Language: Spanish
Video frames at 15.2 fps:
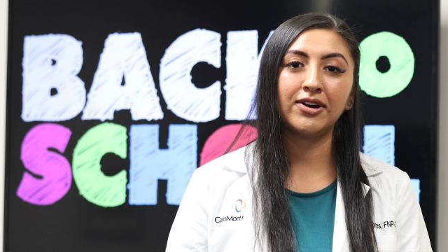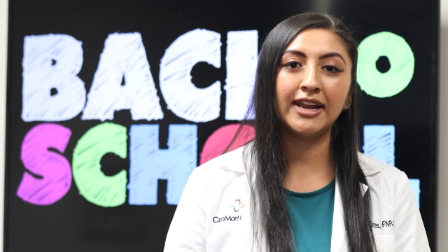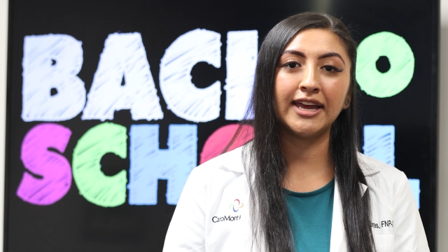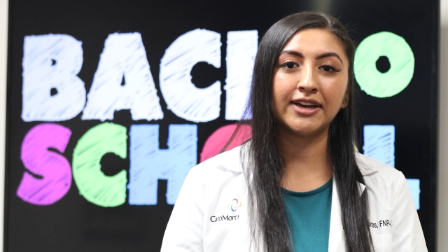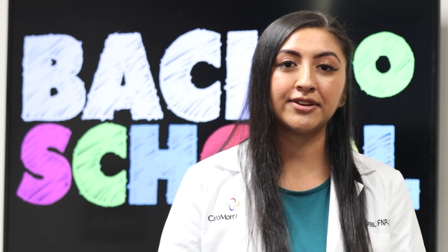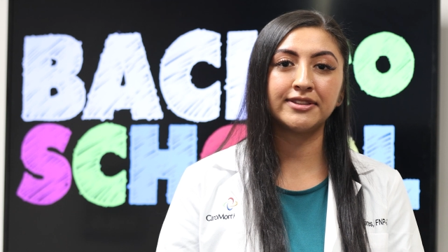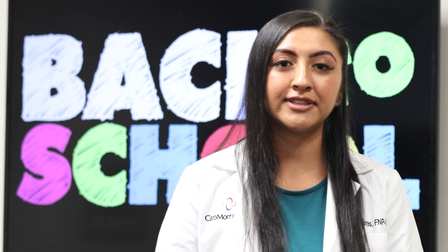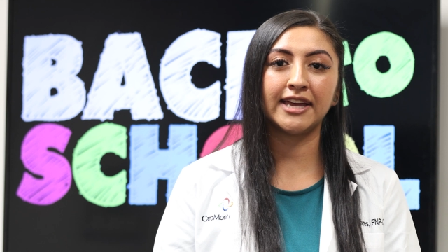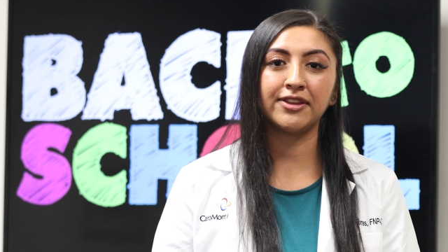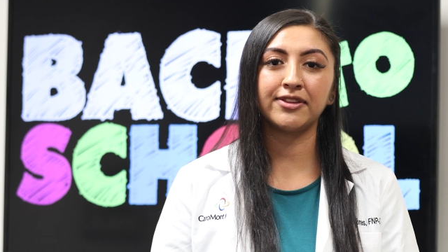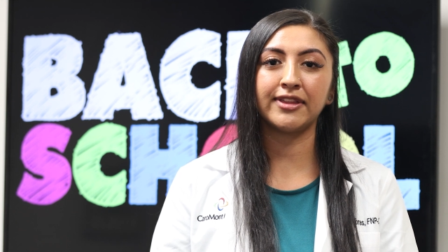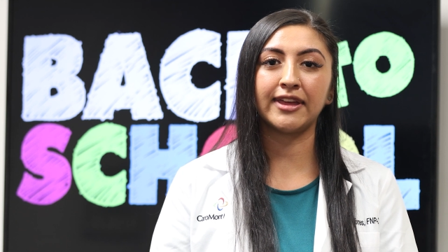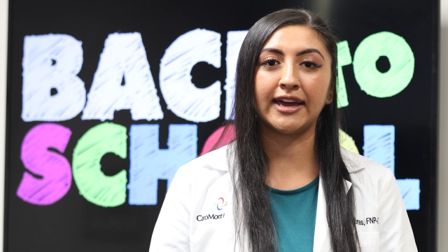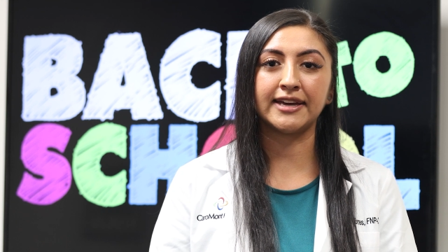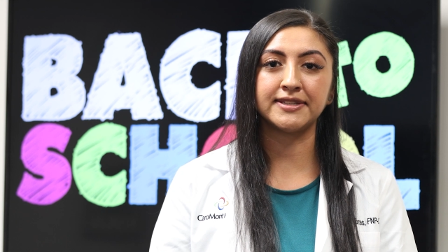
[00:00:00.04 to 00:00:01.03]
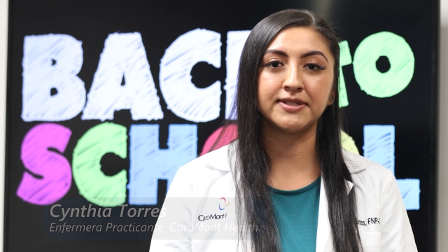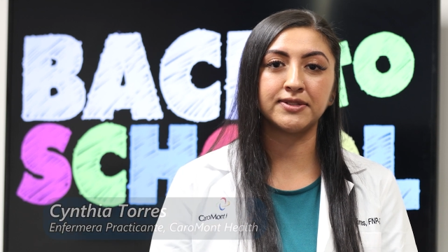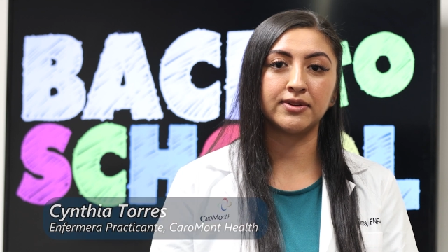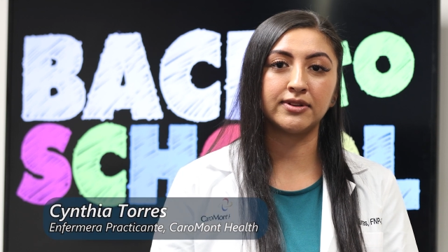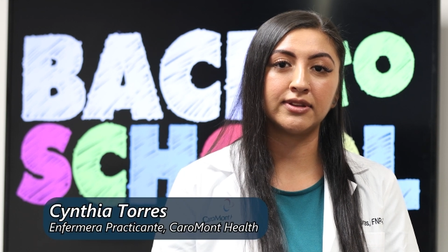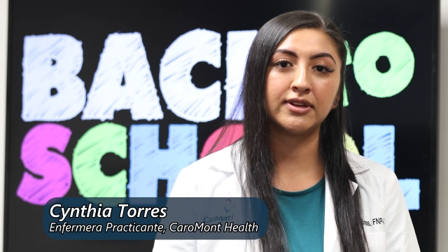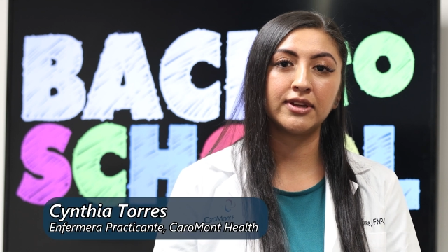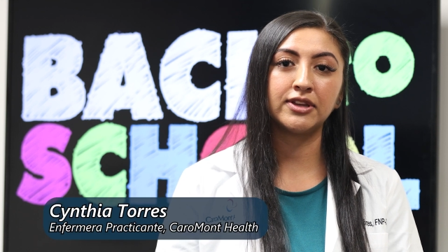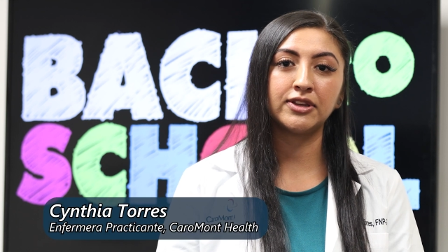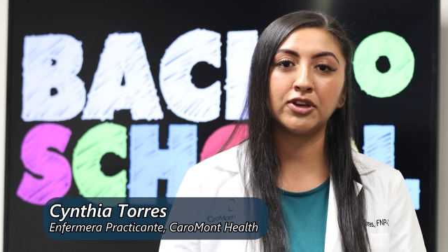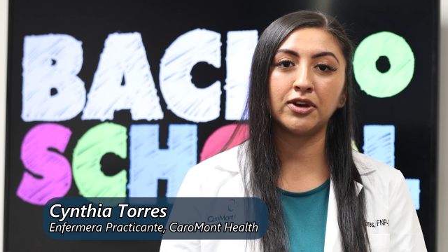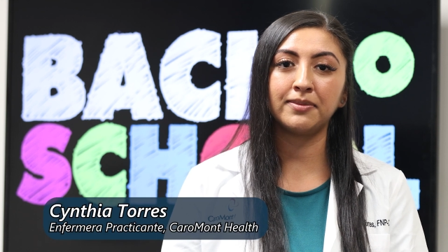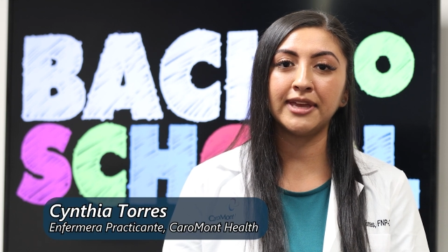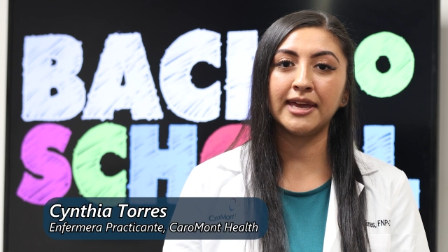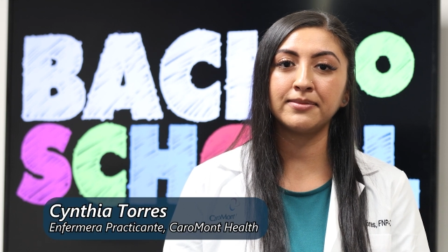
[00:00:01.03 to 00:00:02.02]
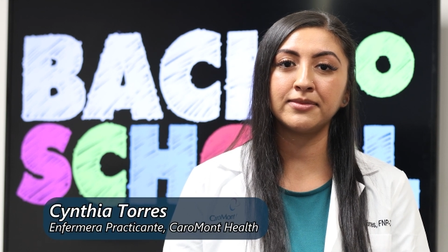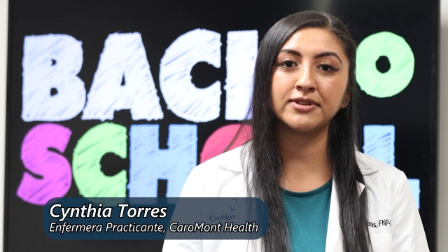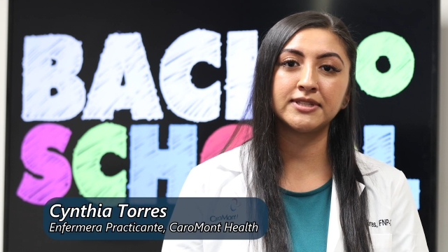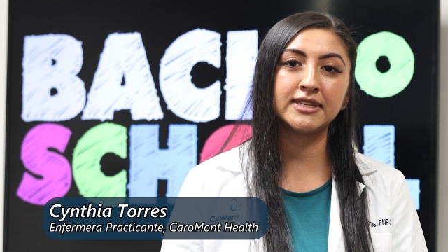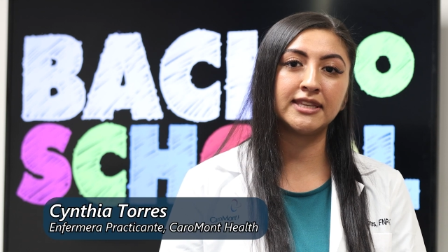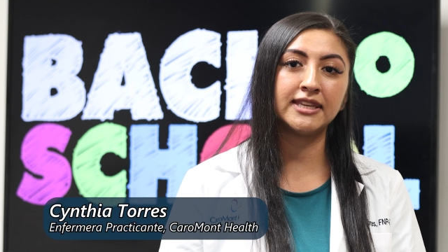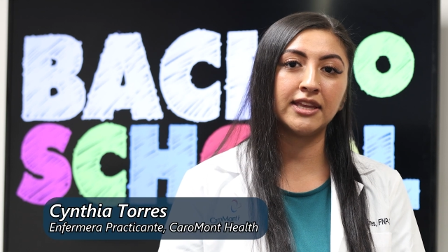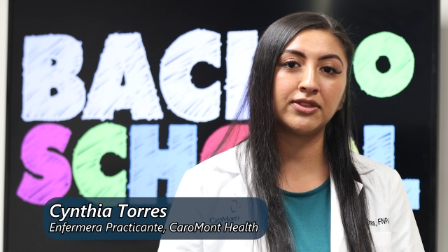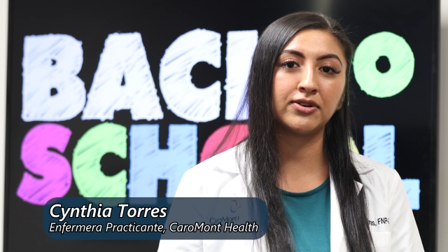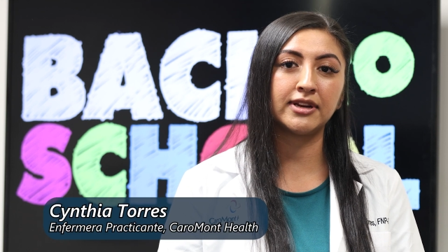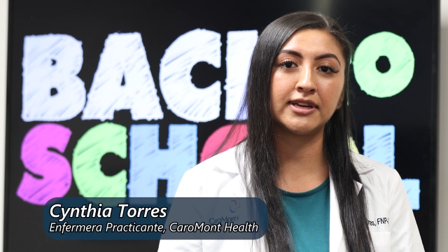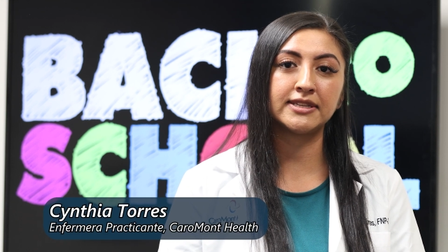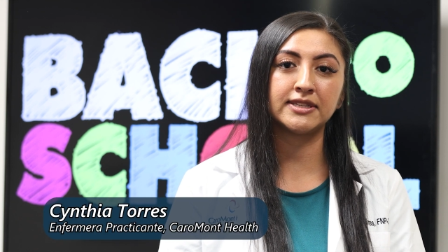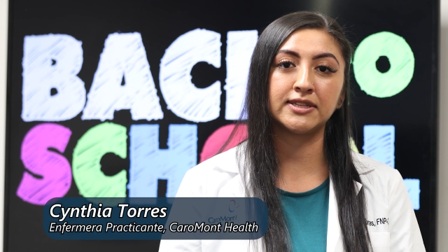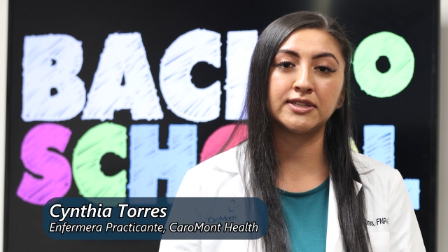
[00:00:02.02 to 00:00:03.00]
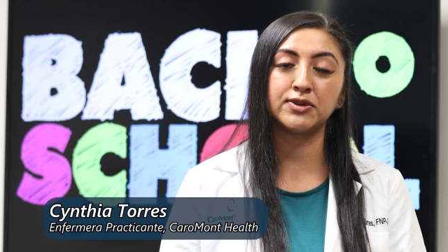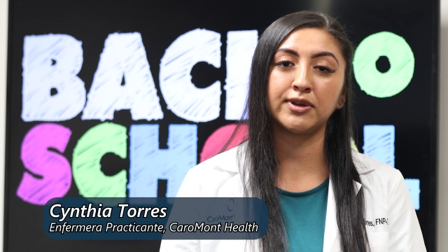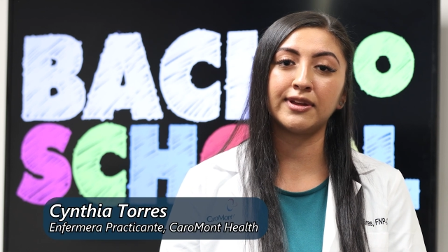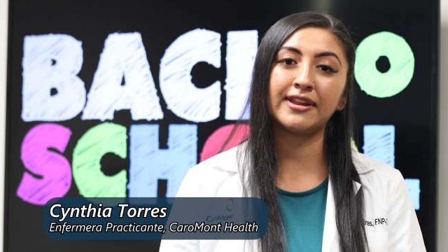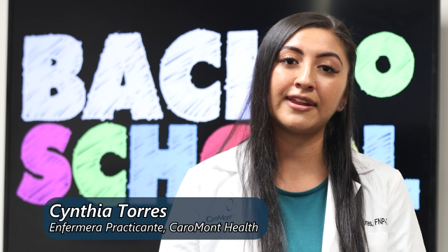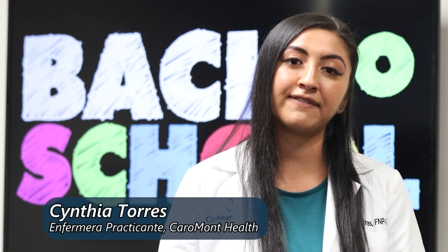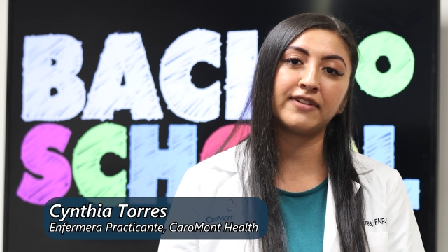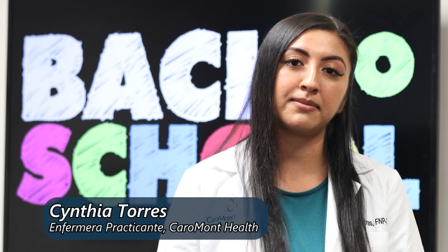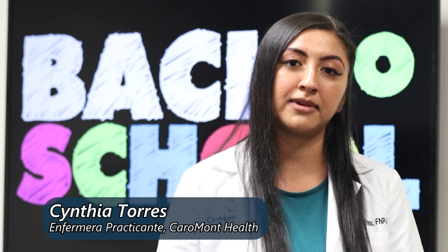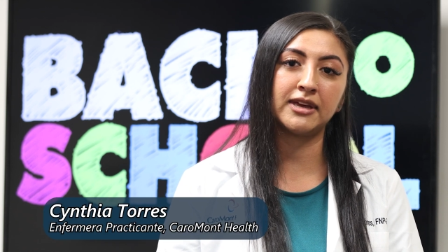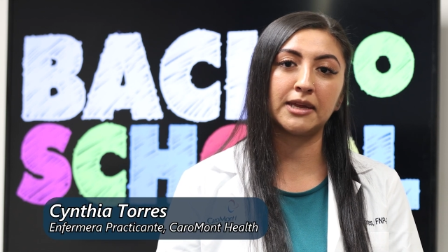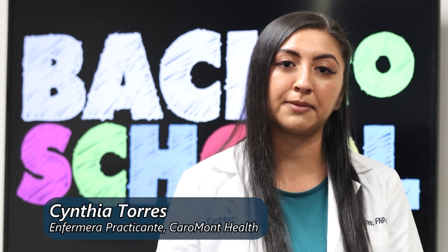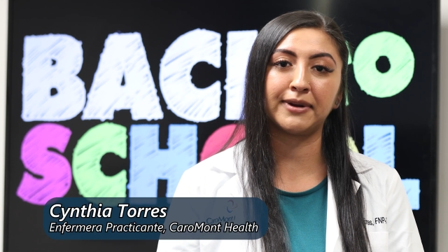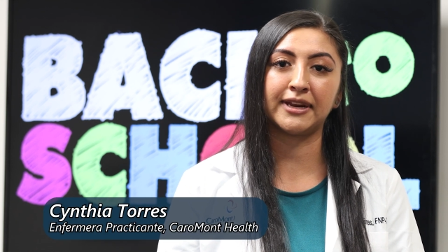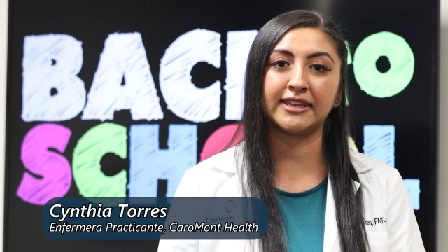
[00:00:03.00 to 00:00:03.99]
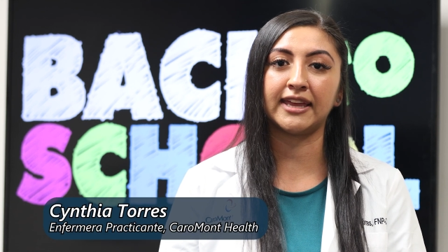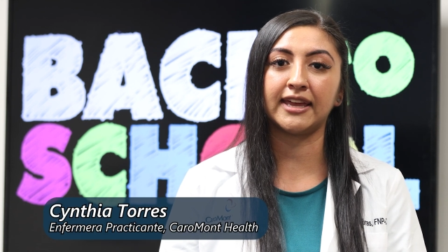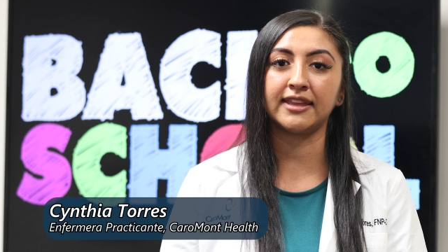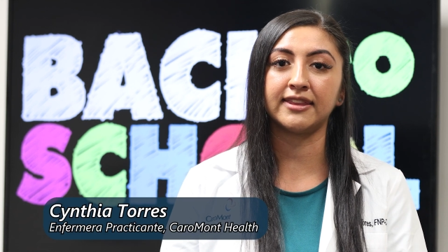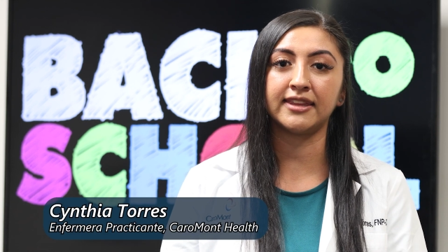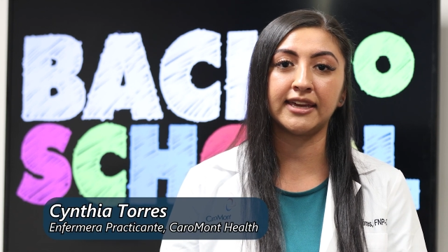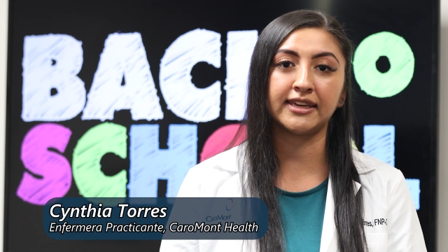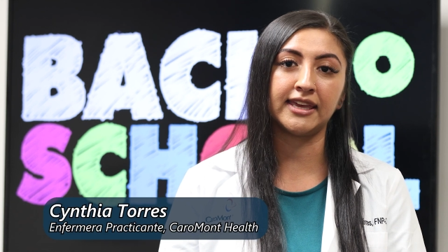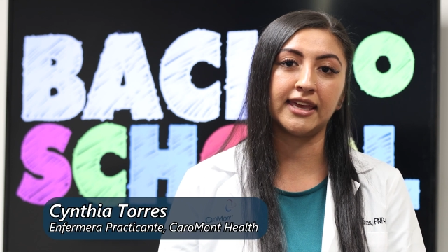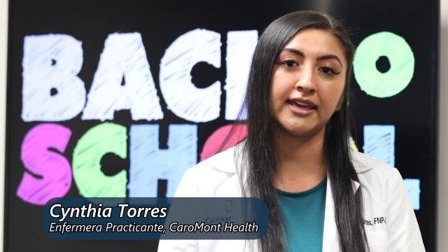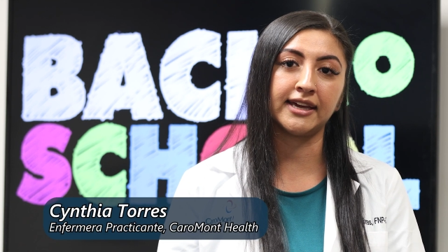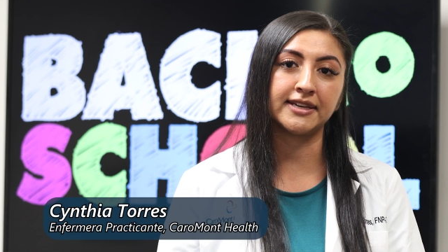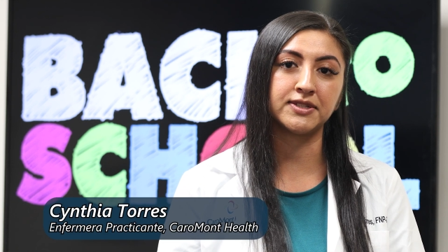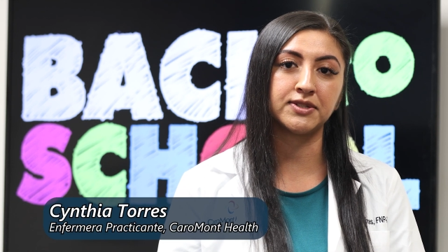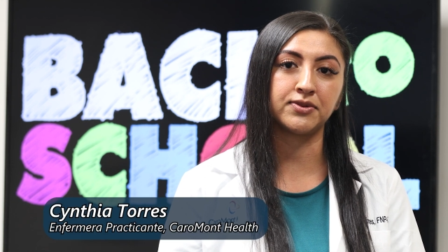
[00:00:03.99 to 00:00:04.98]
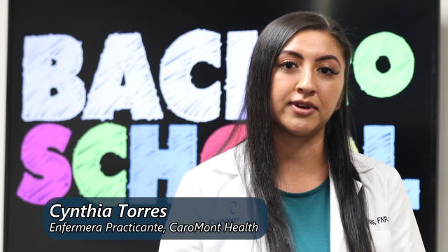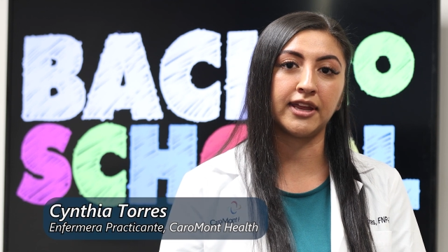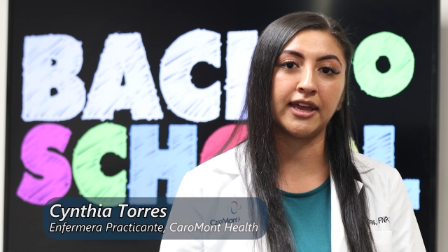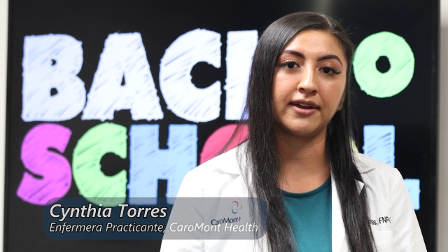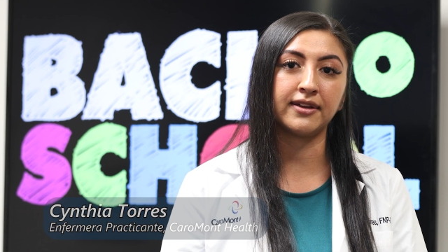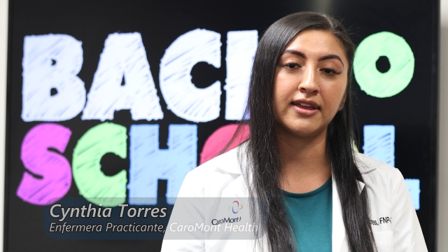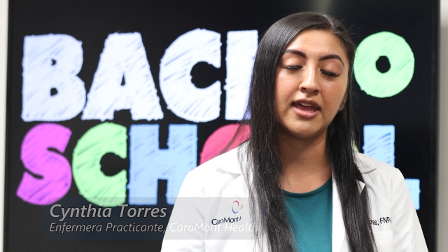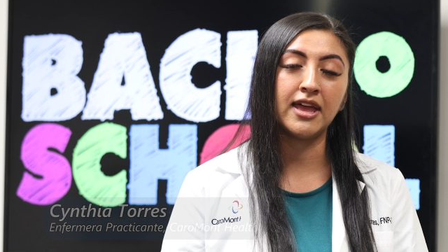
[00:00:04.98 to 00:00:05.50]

Hola Condado de Gaston. Yo me llamo Cintia Torres y soy una enfermera practicante aquí en Gastonia.